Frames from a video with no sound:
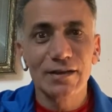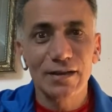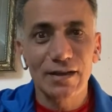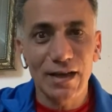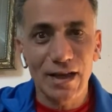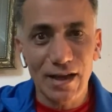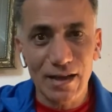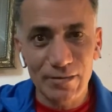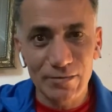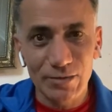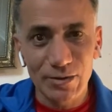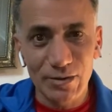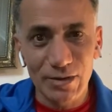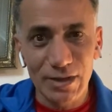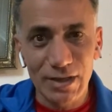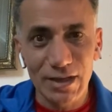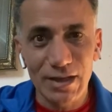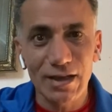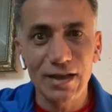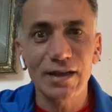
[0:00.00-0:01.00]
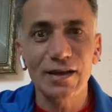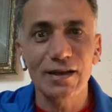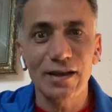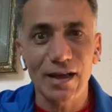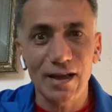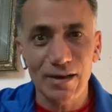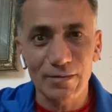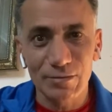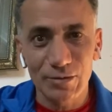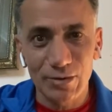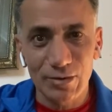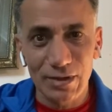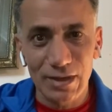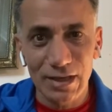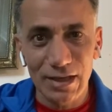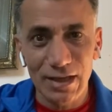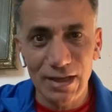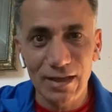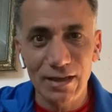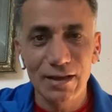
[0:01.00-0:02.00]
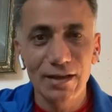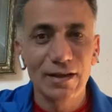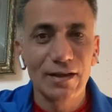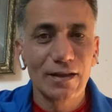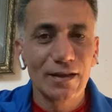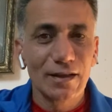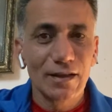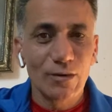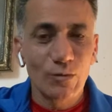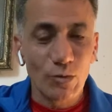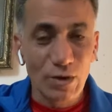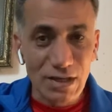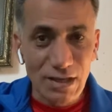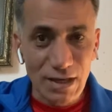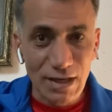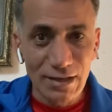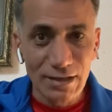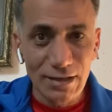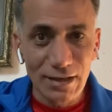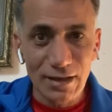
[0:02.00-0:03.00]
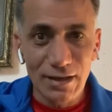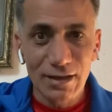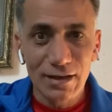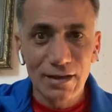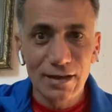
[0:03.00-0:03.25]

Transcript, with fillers: الحمد لله الحمد لله وصلنا